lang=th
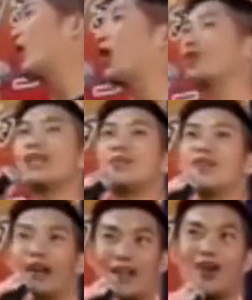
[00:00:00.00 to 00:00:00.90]
ของทีม
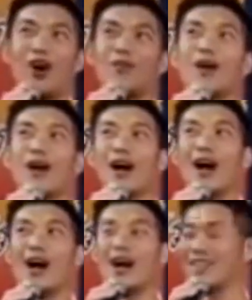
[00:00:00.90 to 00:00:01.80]
จังหวัดนคร
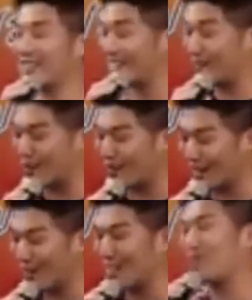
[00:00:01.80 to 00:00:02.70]
ทีมจังหวั
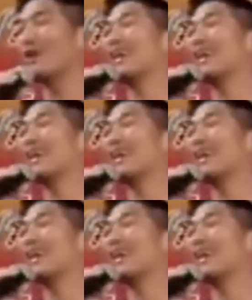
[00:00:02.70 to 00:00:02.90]
ดนนทบุ